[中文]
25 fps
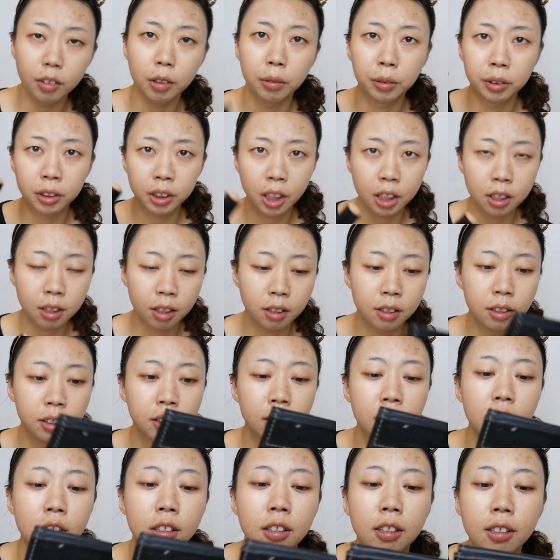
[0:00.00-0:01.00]
我再上一
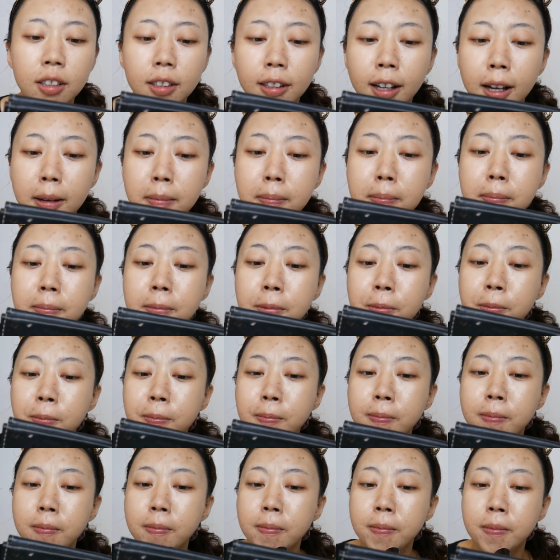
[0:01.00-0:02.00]
层试试看，
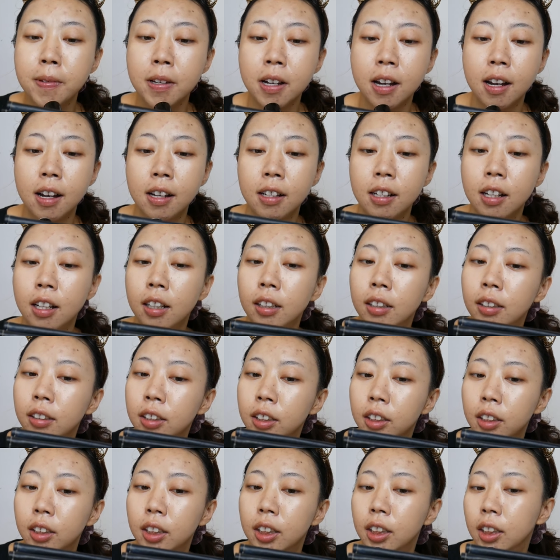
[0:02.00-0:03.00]
看一下
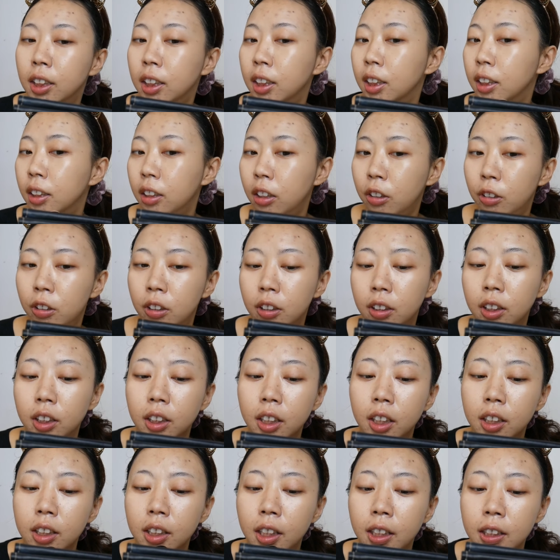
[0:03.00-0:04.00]

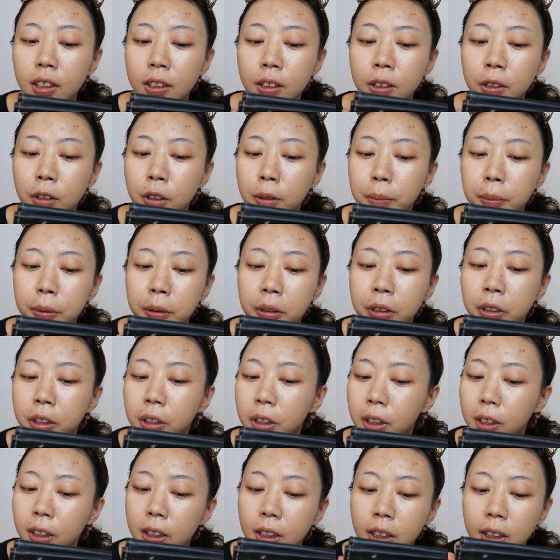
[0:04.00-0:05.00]
叠加之后会不会
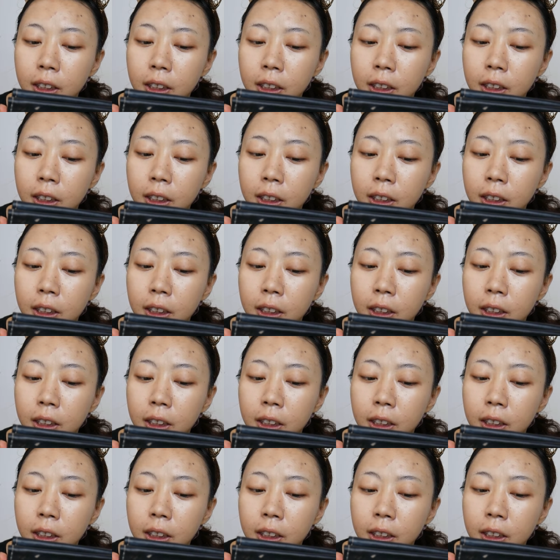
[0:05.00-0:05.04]
有。